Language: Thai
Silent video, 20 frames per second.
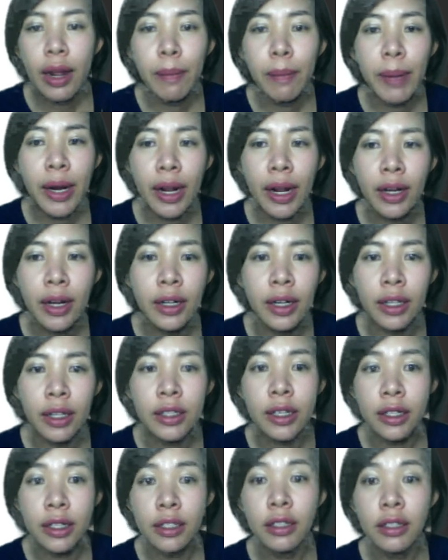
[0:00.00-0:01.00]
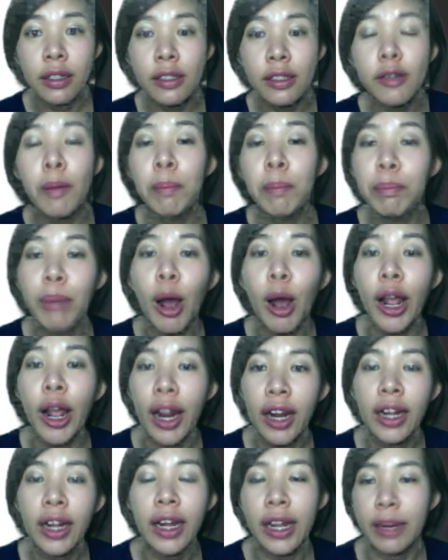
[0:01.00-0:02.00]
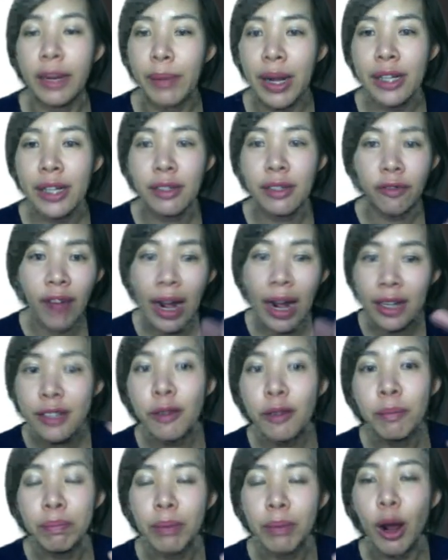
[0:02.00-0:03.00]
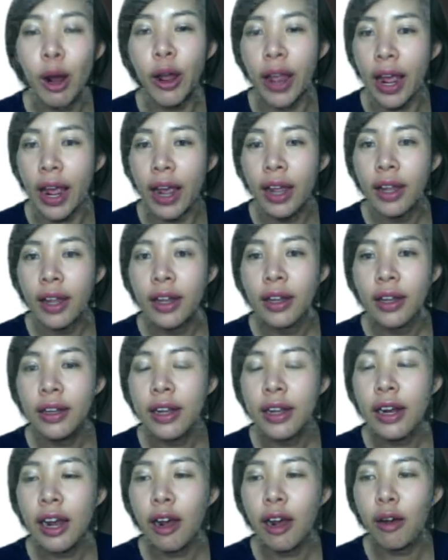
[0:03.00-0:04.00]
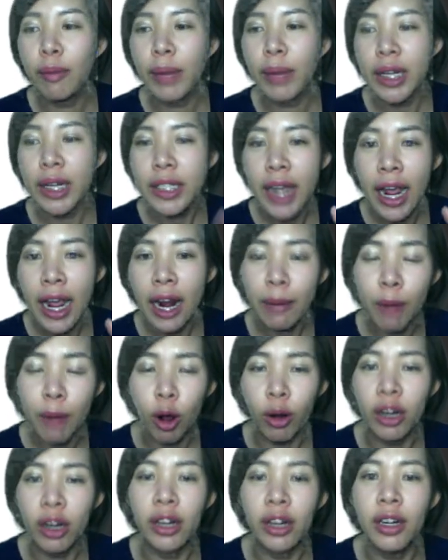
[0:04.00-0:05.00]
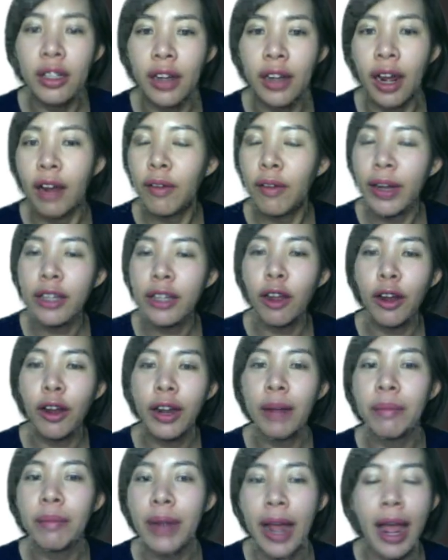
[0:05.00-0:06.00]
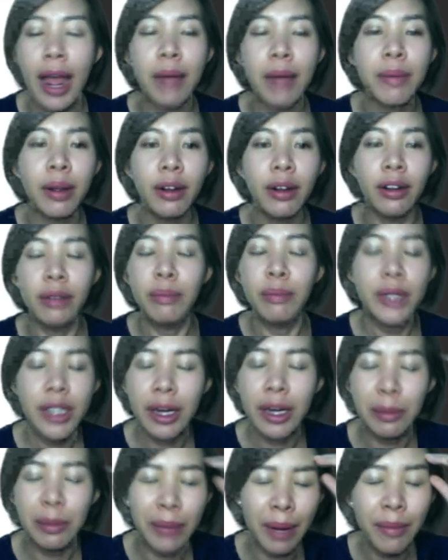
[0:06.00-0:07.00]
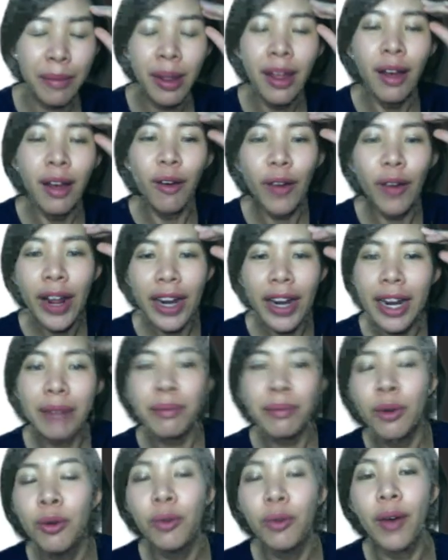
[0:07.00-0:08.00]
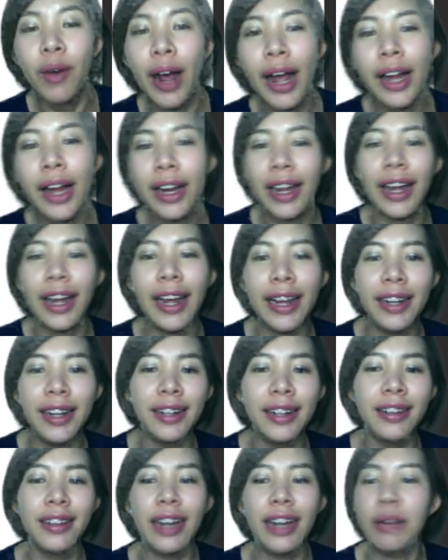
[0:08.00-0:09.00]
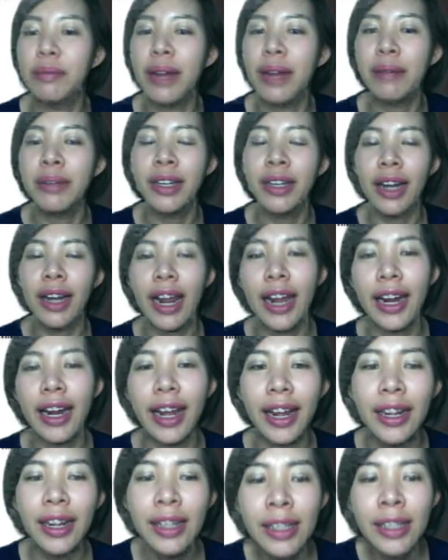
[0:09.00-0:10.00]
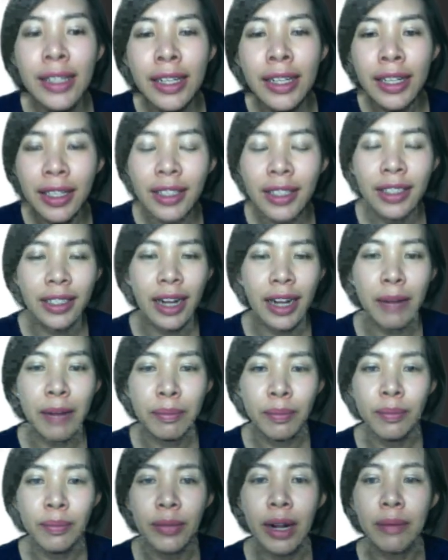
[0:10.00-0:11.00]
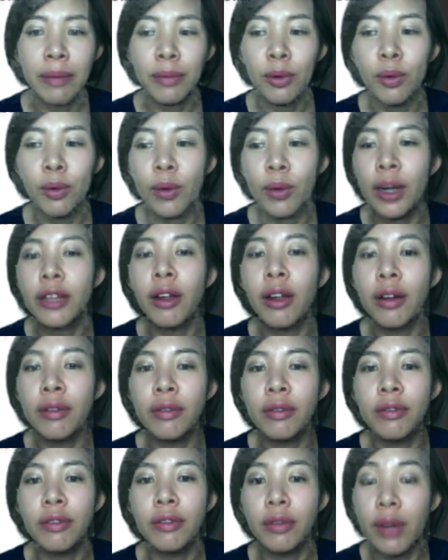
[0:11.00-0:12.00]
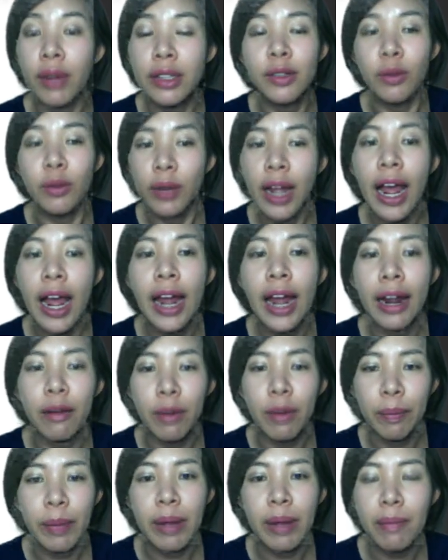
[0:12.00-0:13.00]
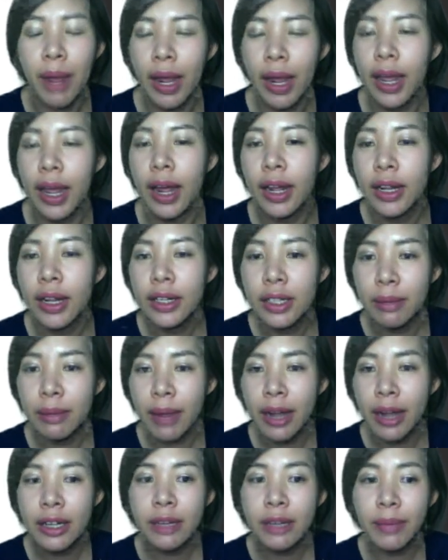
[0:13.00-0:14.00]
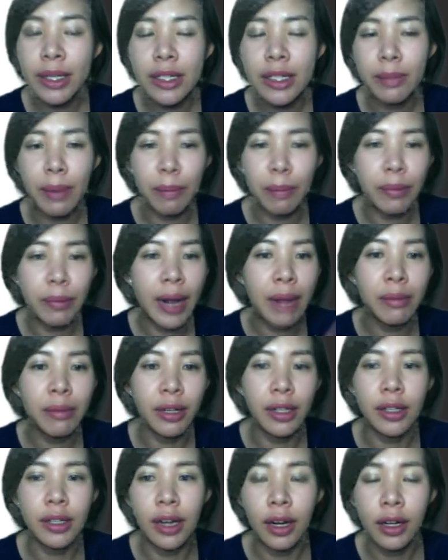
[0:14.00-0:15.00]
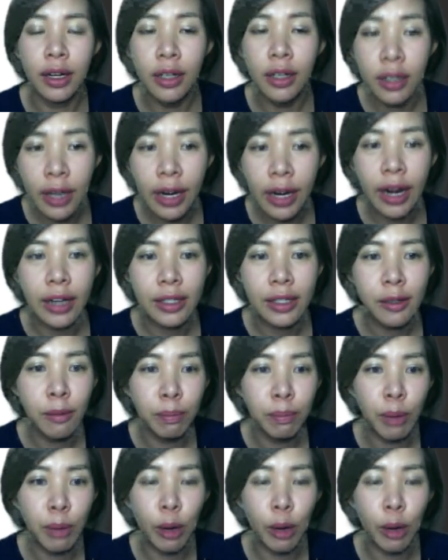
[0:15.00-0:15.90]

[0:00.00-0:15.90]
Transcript: เป็นทางเหนือก็จะนึกถึงส้มปล่อย แล้วเคยเห็นไหมฝักส้มปล่อยอะที่เราเอามาแช่แล้วออกเหลืองๆไว้ ตอนดำน้ำ เอ้ยไม่ใช่ดำน้ำโอ้ยดำหัวนะคะเออดำน้ำคืออะไรนะคะเออดำดำหัวตอนวันสงการอะวันปีใหม่อ่ะใช่ไหมที่มันจะแบบน้ำเหลืองๆเออนั่นน่ะส้มปล่อย